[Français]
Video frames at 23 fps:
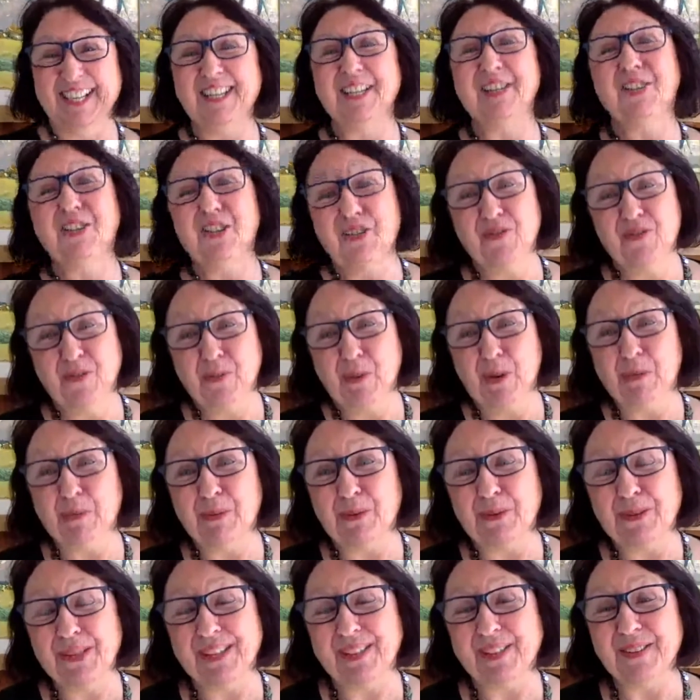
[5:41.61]
c'est ce que je vous
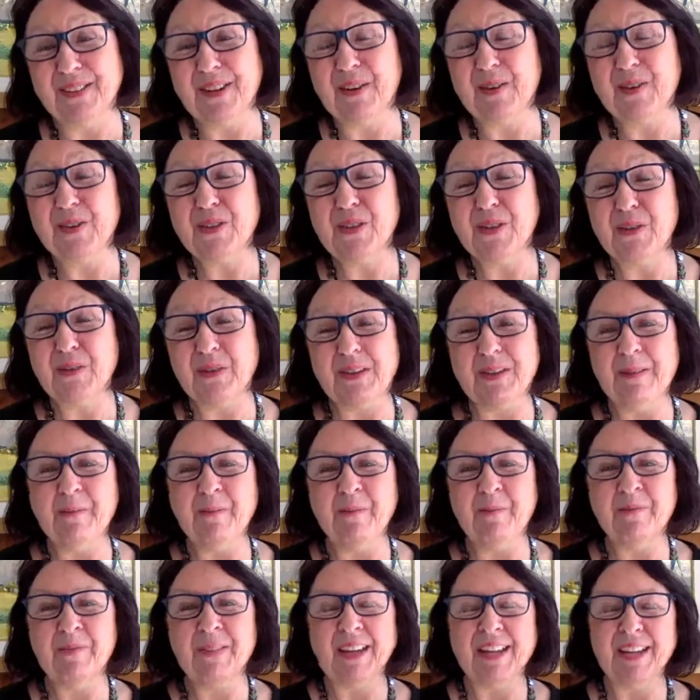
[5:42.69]
propose en tout cas aujourd'hui.
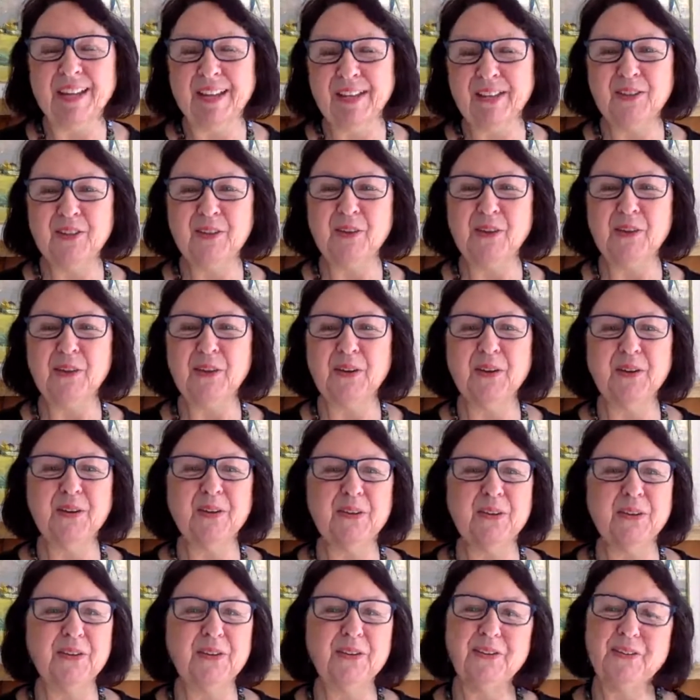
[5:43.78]
De,
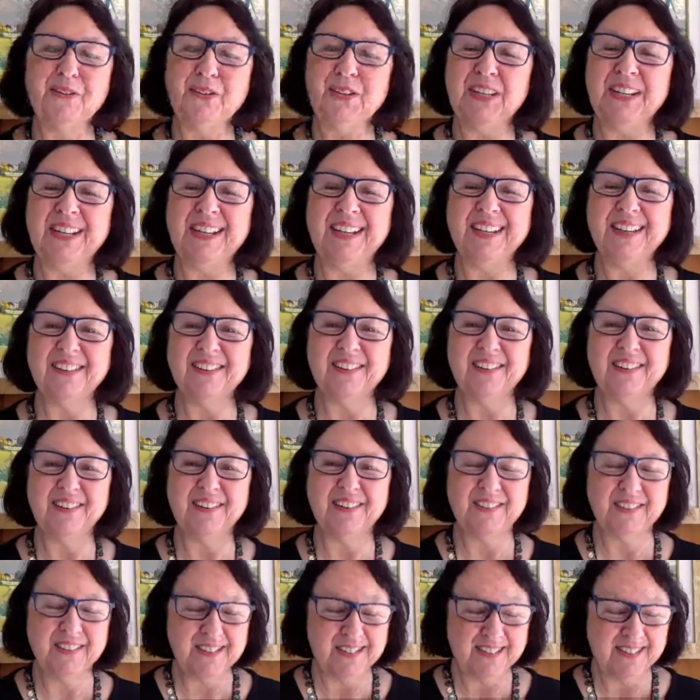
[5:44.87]
de devenir
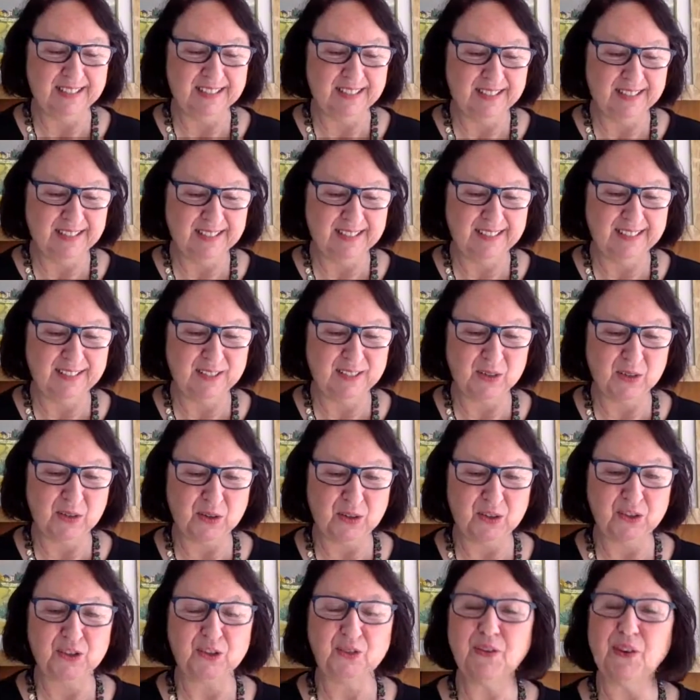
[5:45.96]
euh, ce
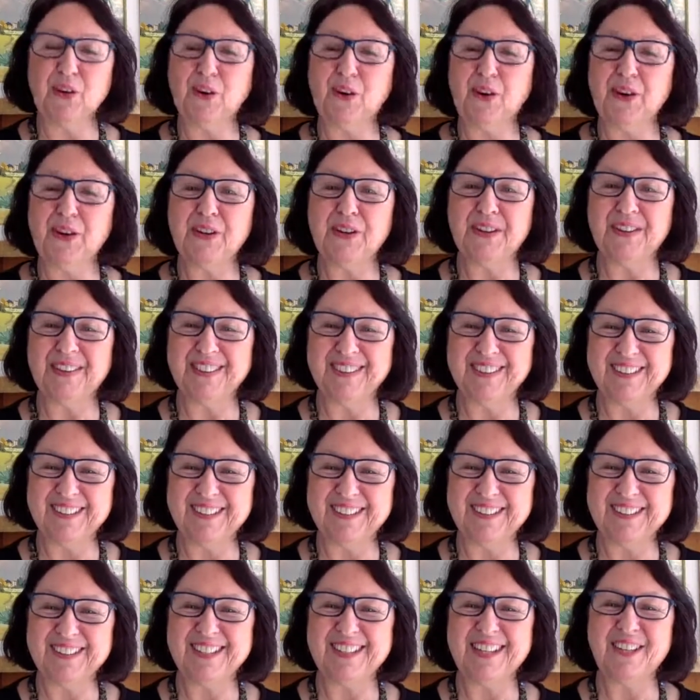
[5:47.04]
chevreuil euh,
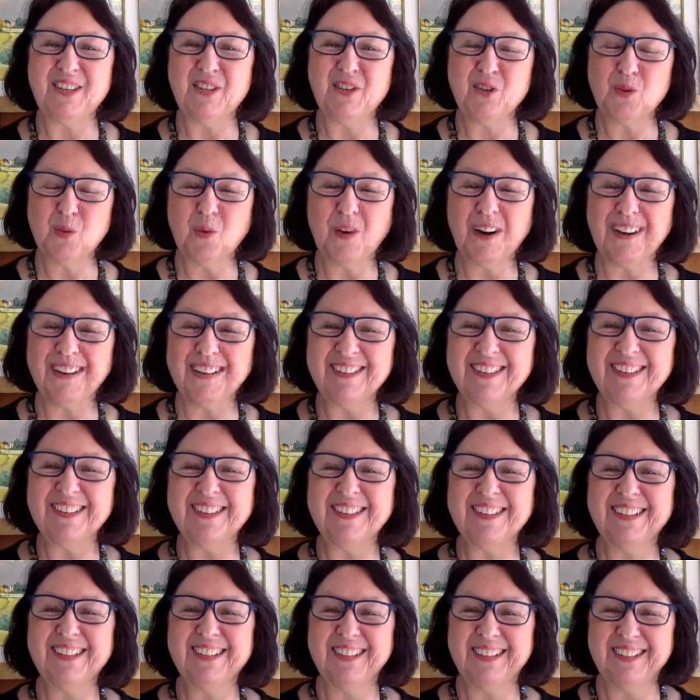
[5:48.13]
cette joie,
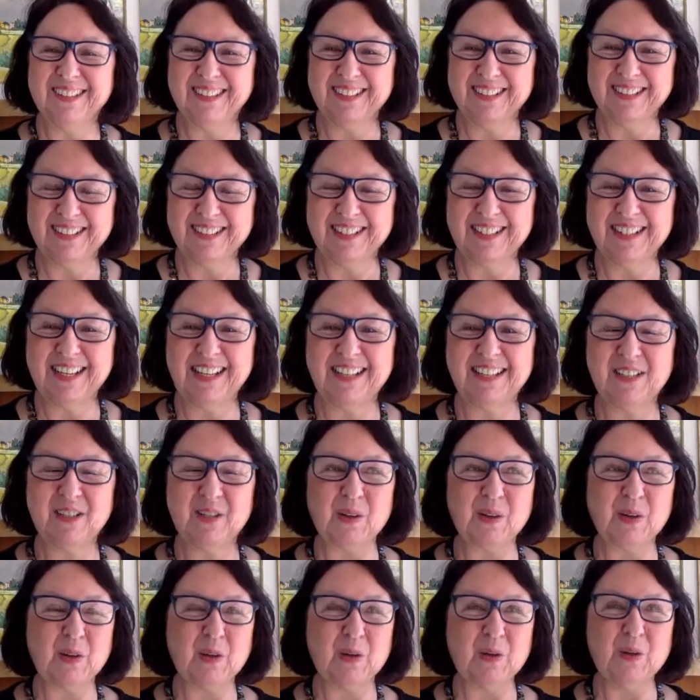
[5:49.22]
cette
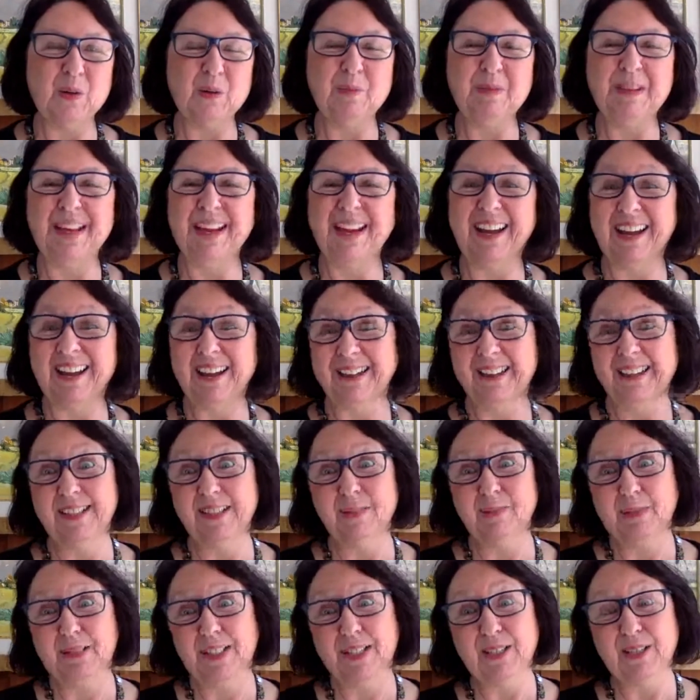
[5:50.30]
euh, lumière,
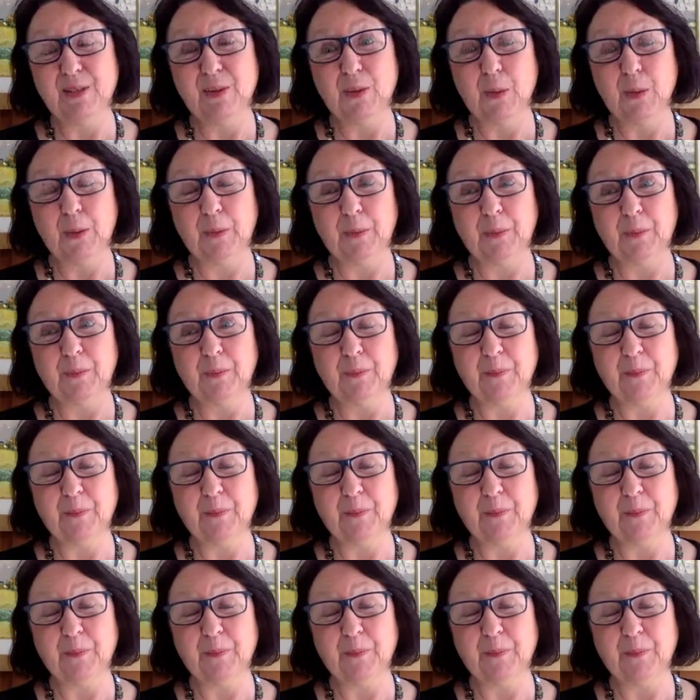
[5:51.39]
ces petits yeux